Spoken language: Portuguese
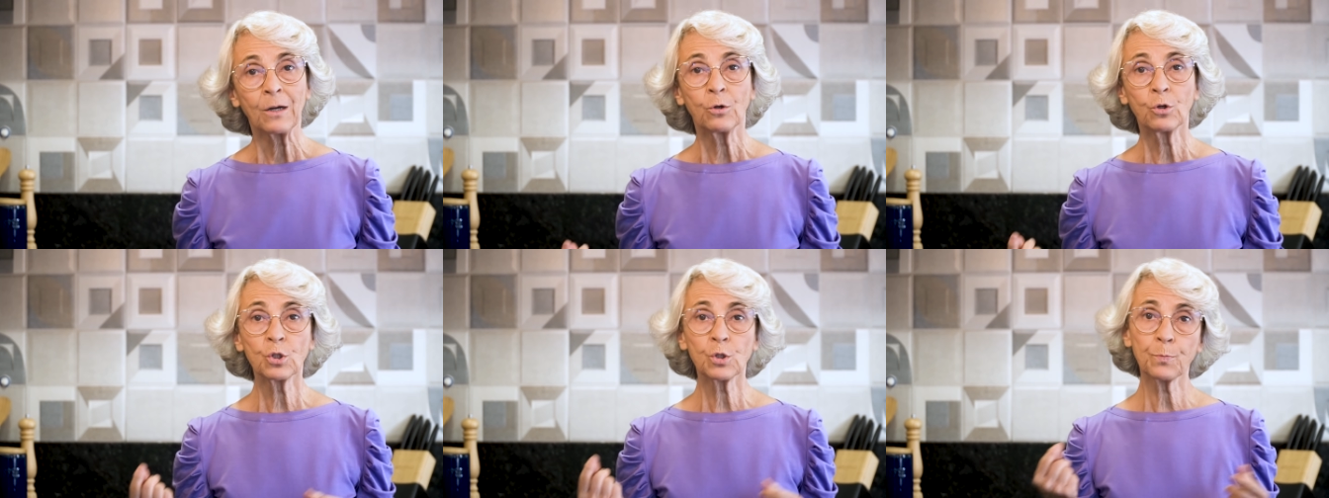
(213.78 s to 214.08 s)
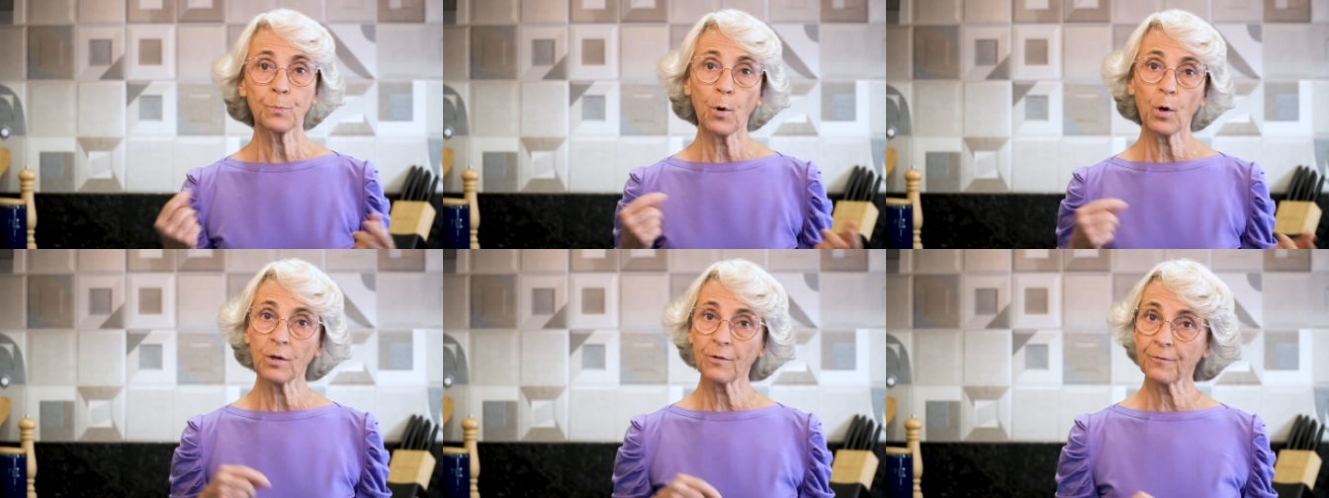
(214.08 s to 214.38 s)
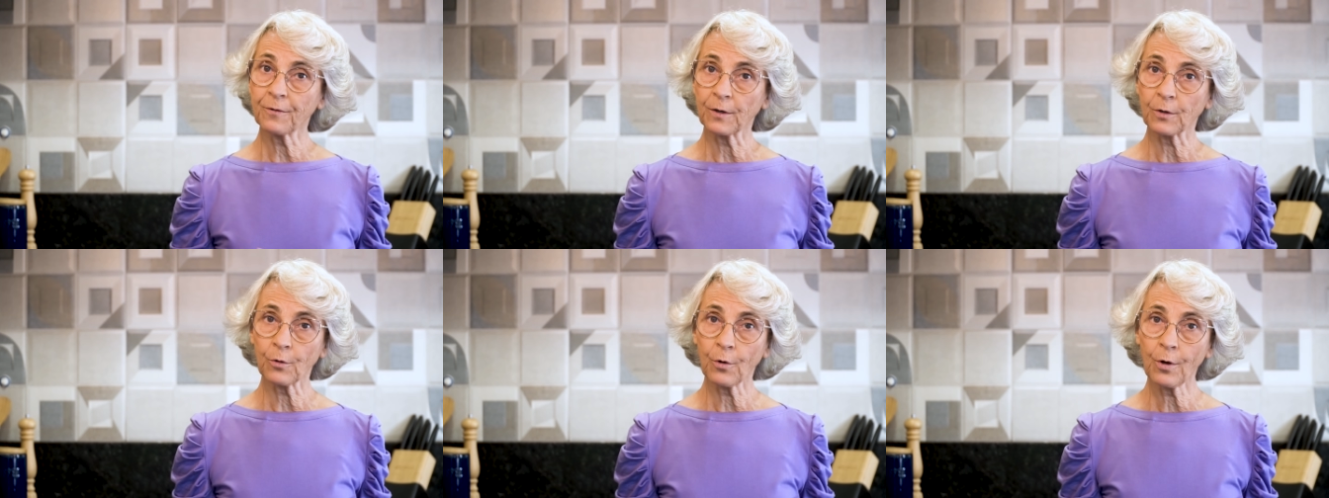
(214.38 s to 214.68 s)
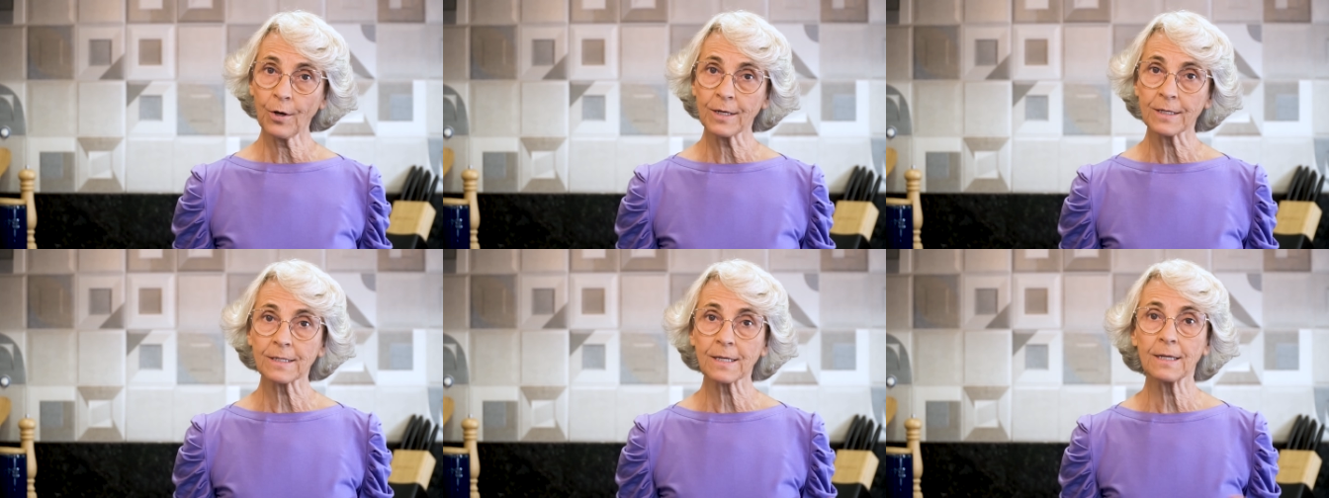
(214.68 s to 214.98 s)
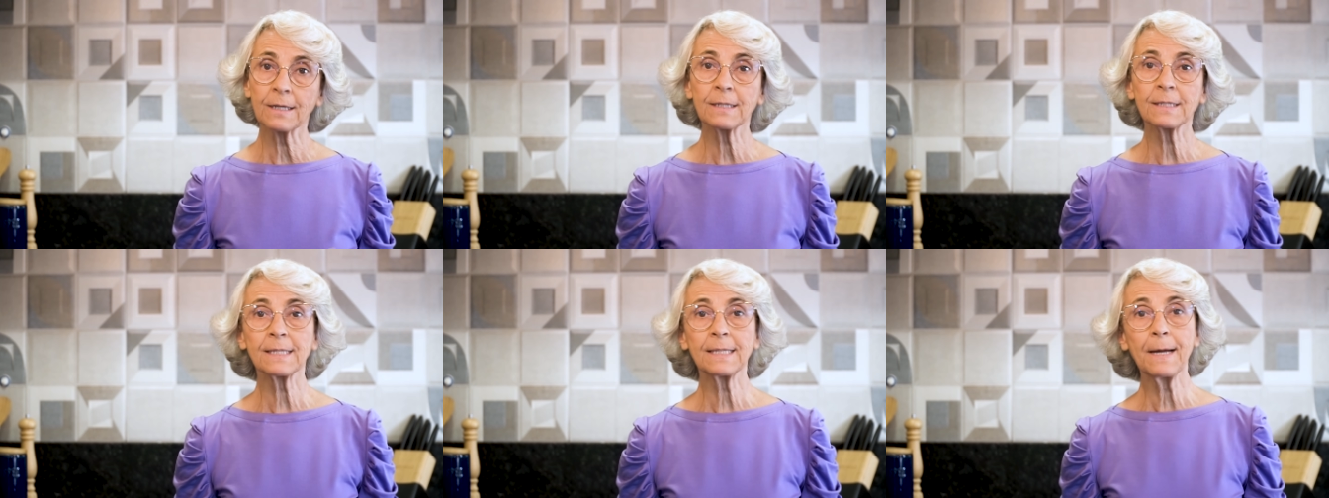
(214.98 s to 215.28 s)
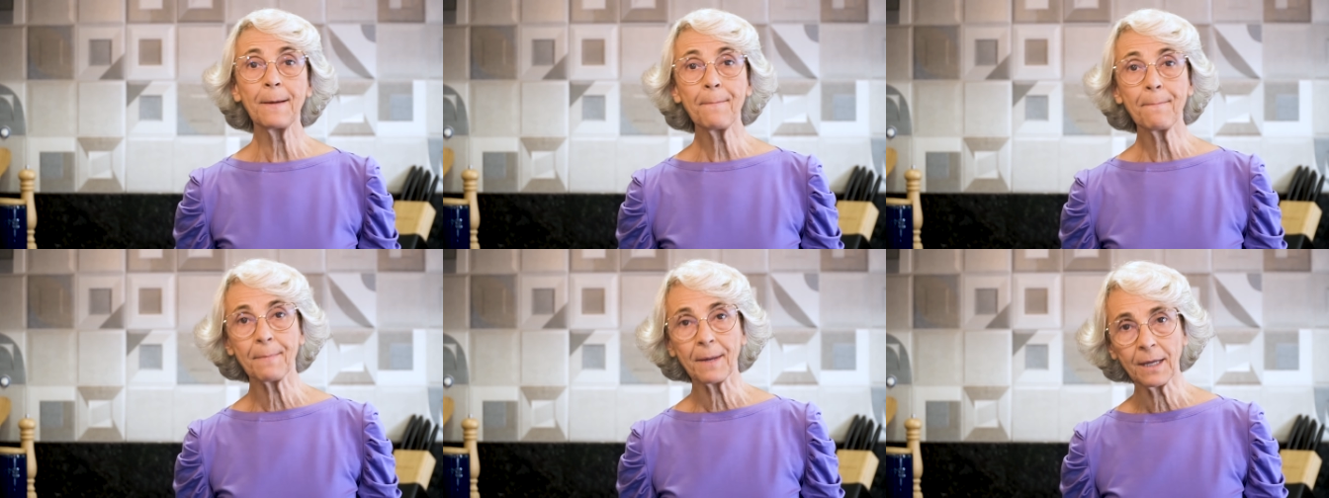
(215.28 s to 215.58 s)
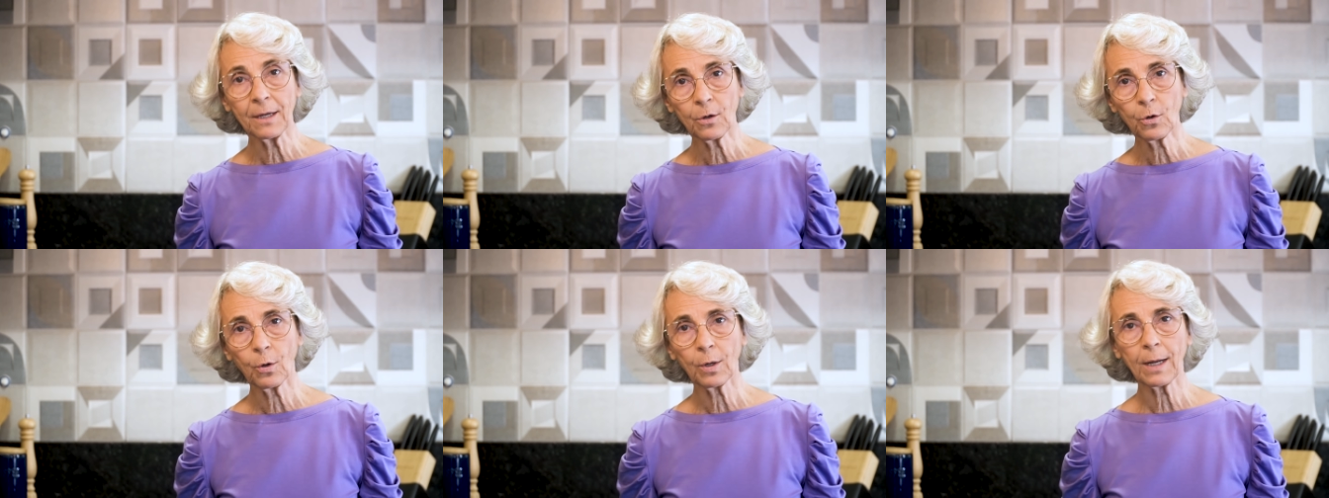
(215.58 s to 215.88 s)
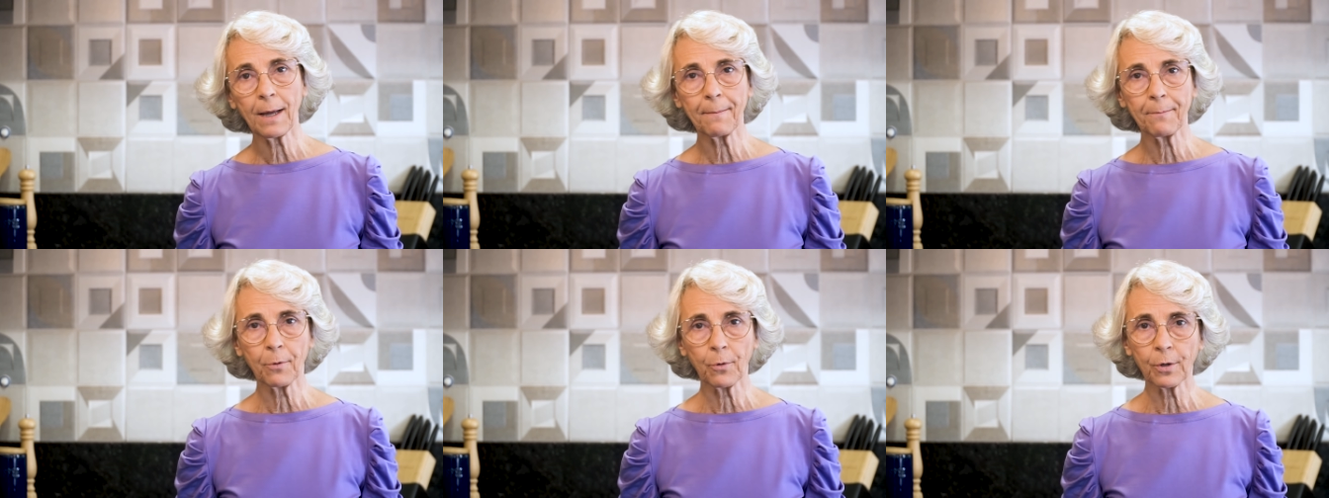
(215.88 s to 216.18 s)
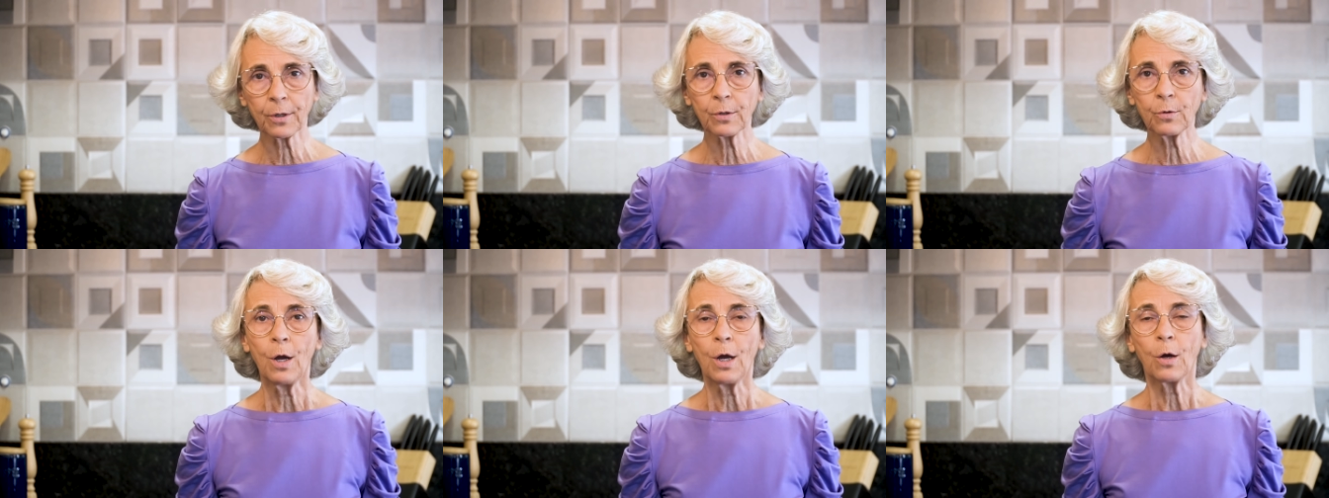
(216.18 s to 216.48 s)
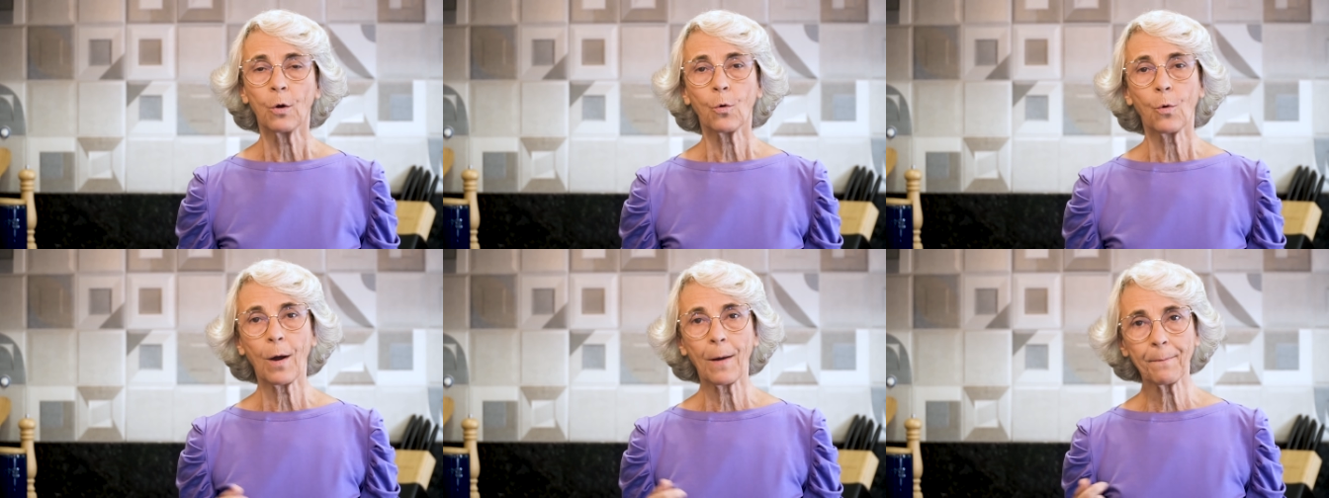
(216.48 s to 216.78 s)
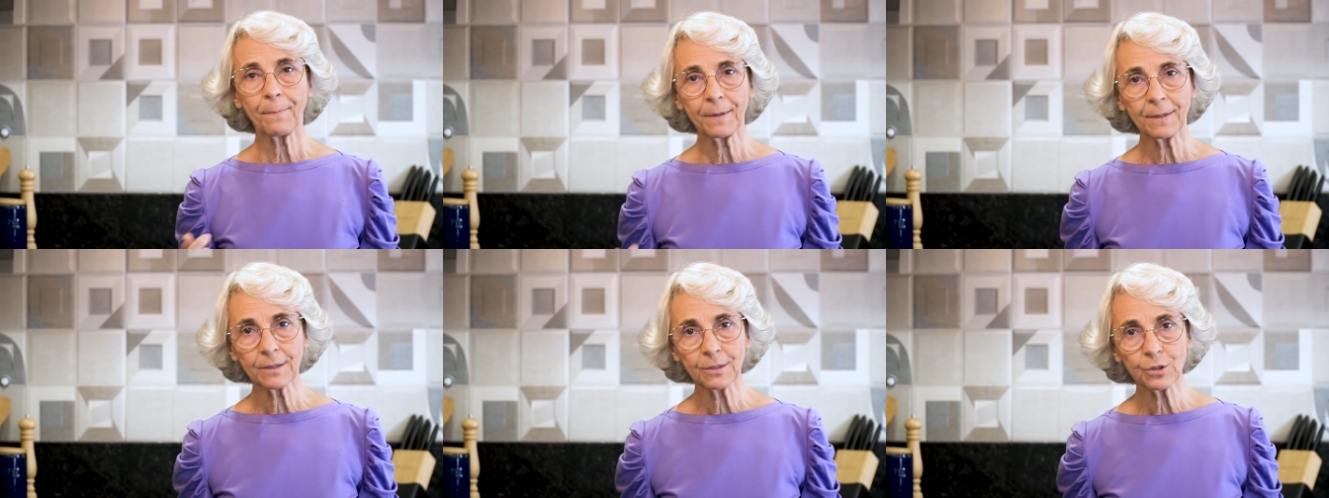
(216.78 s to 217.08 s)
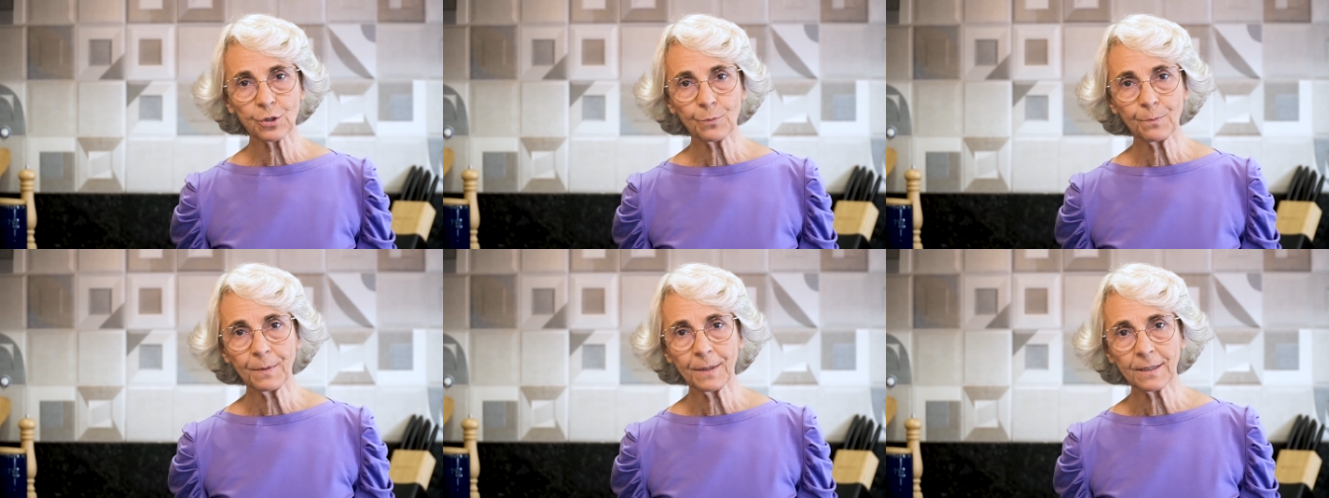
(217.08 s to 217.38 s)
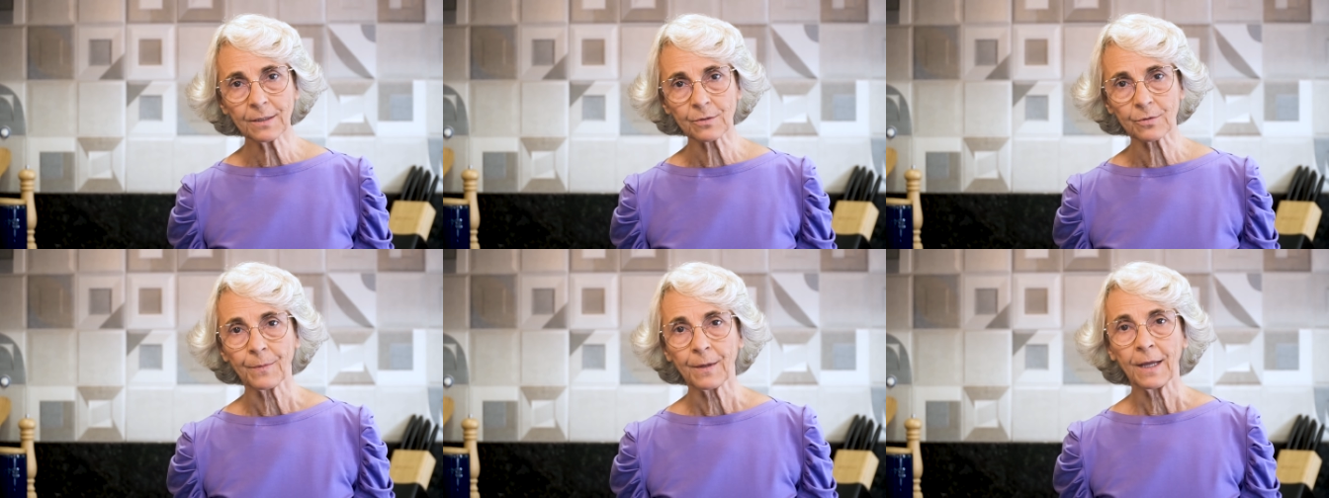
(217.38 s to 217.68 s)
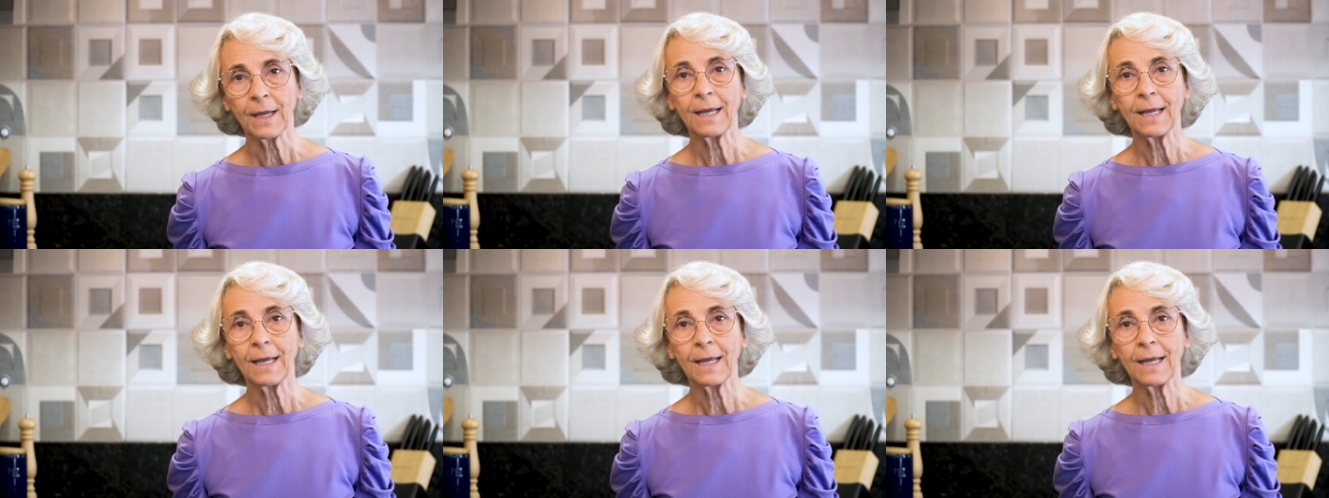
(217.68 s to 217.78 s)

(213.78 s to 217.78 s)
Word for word: Os polifenóis, eles também colaboram com a perda de peso.